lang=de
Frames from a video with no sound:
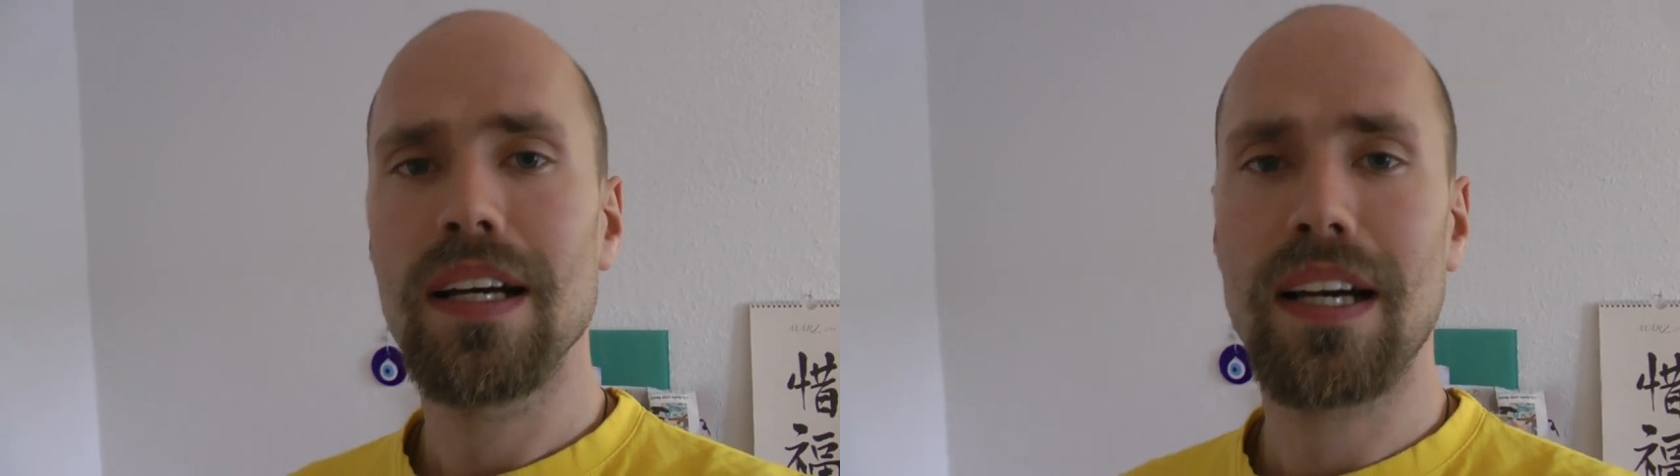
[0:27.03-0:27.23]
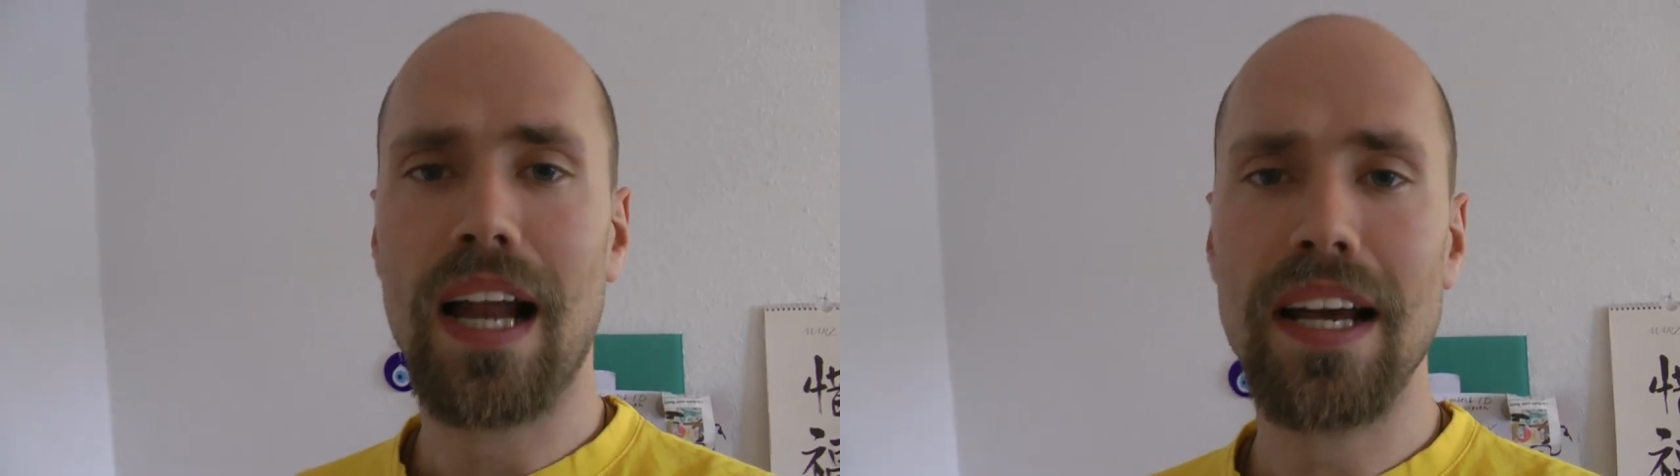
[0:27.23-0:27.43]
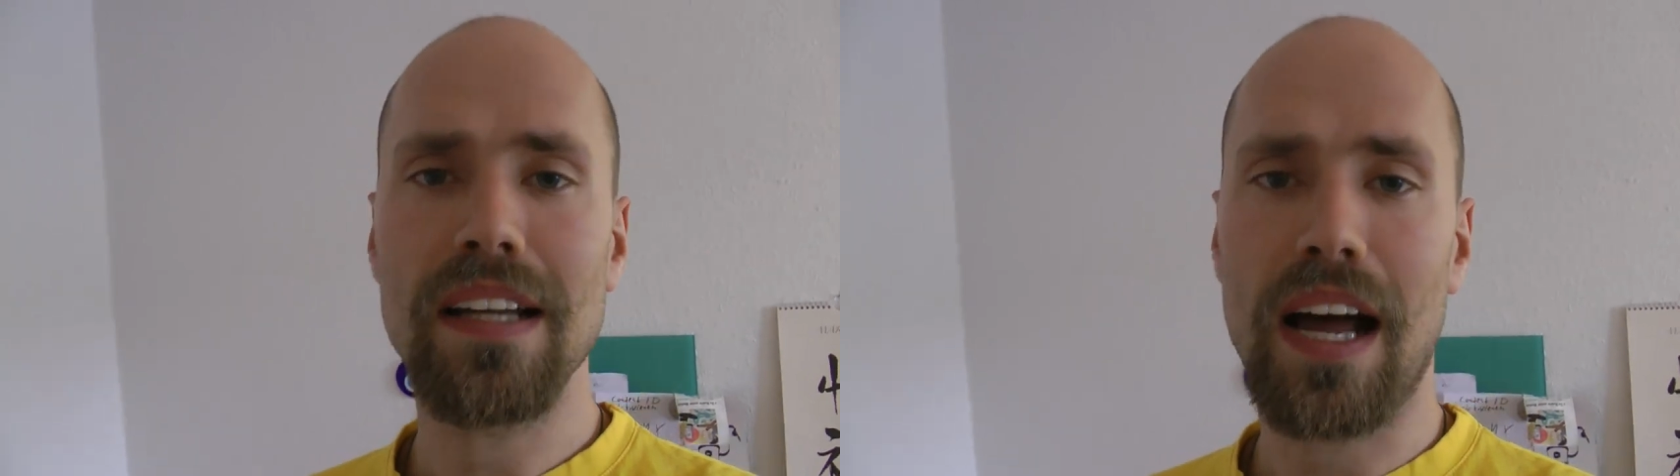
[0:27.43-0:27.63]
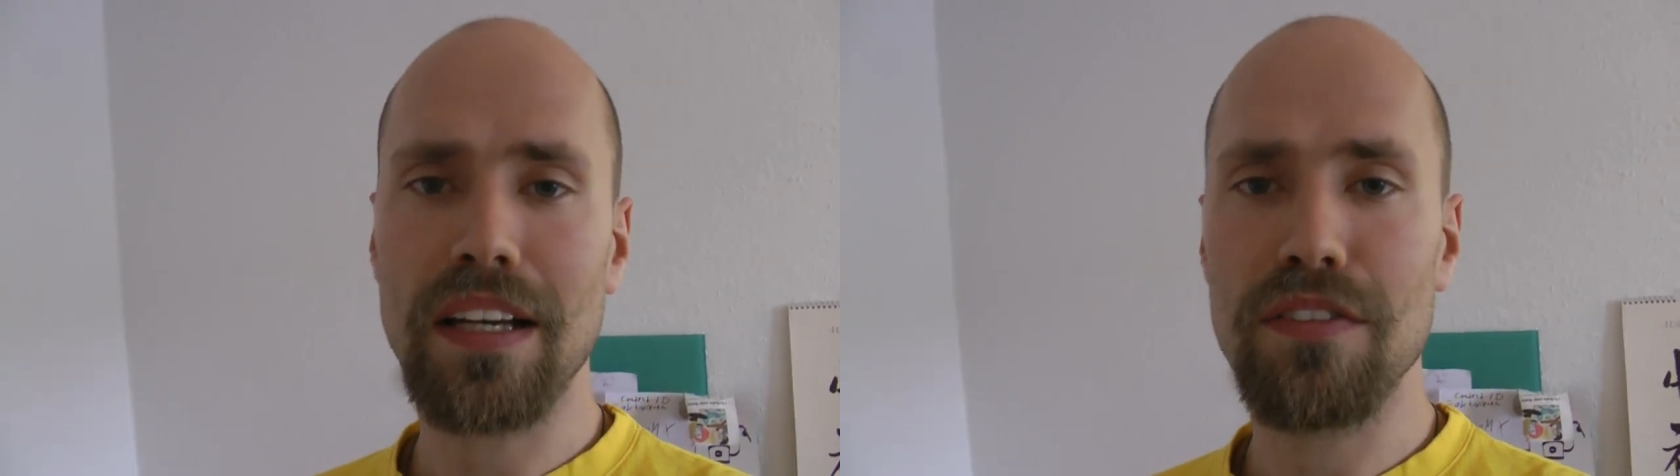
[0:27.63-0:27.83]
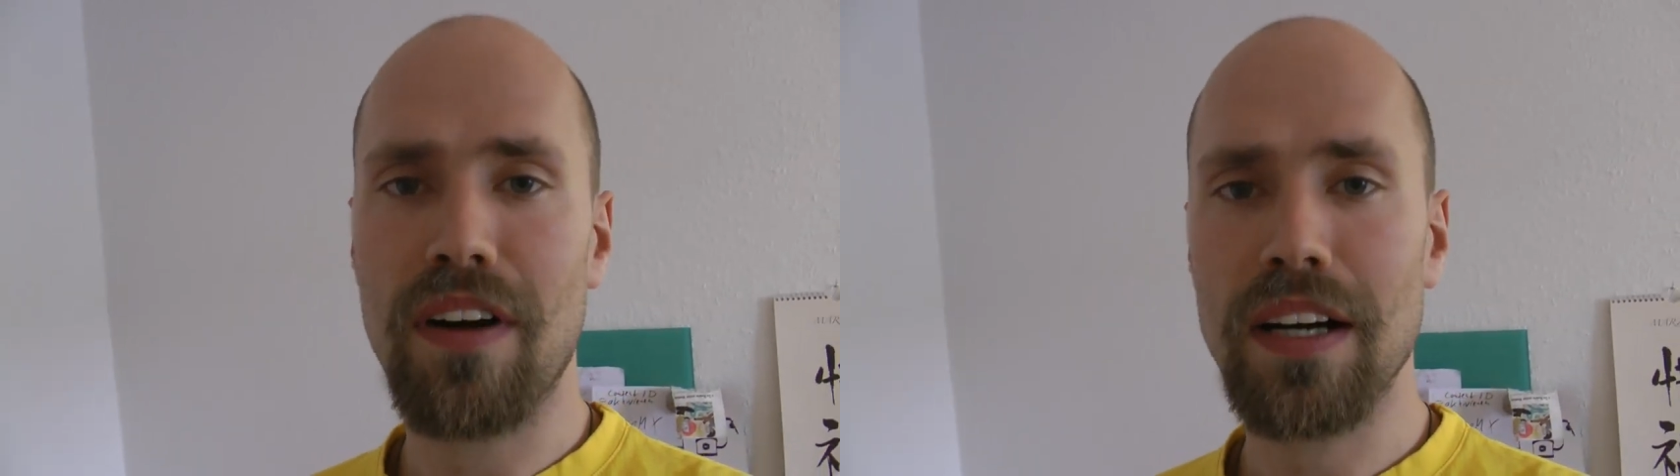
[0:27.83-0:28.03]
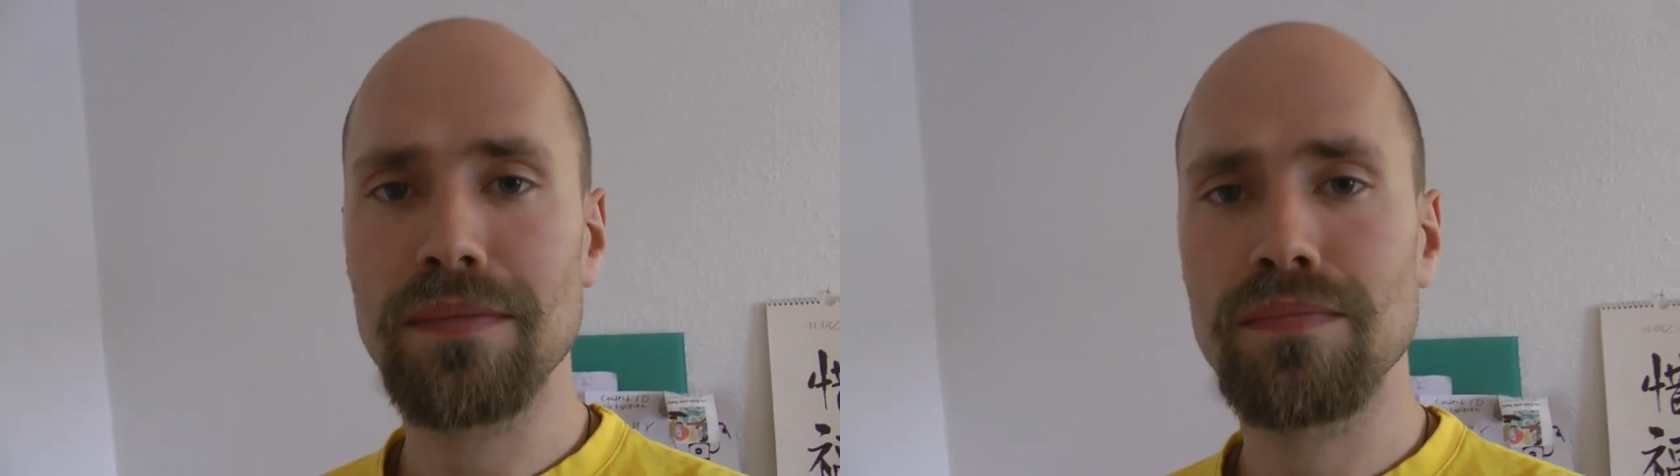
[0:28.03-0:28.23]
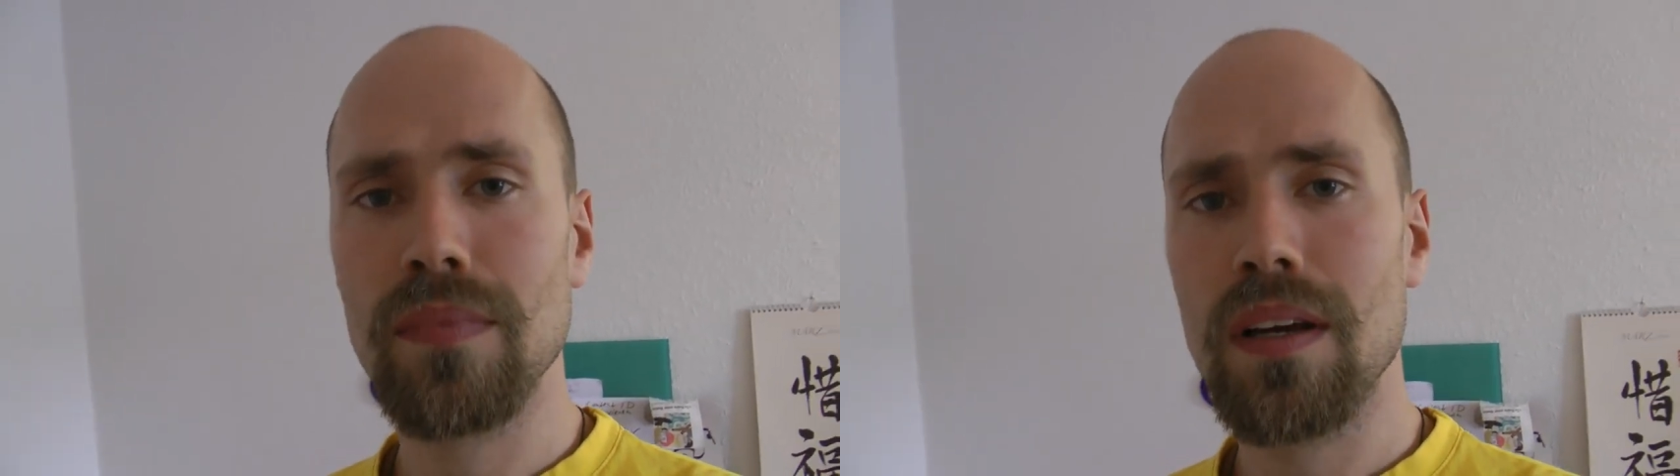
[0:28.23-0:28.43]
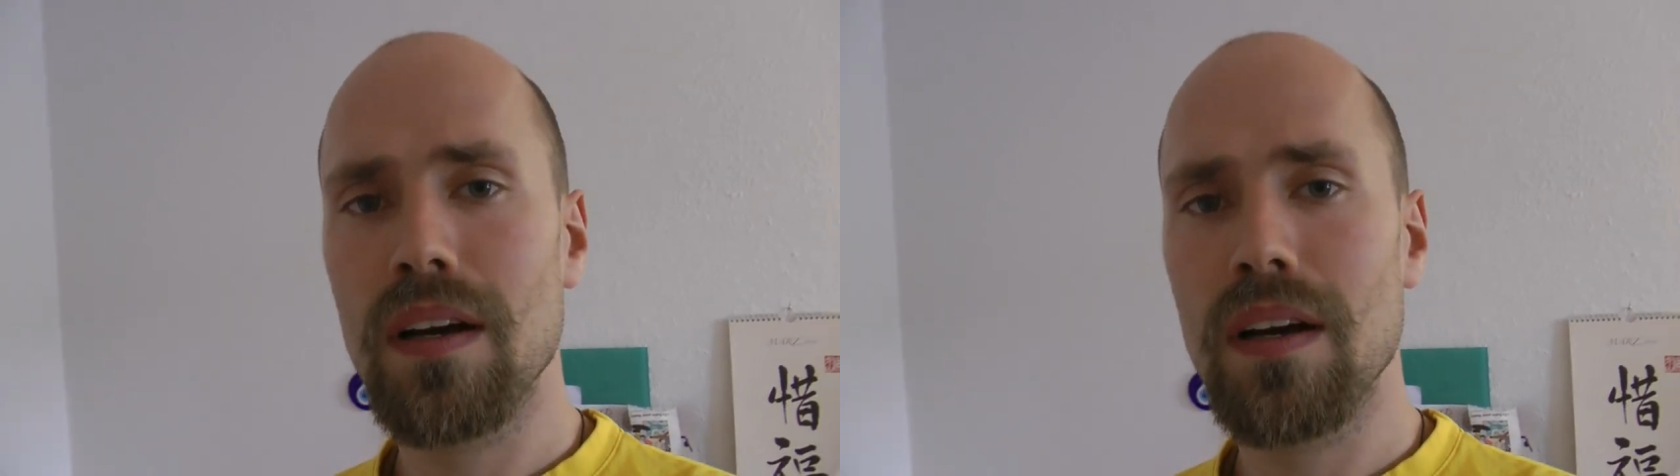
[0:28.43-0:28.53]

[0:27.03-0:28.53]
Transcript: klein angefangen.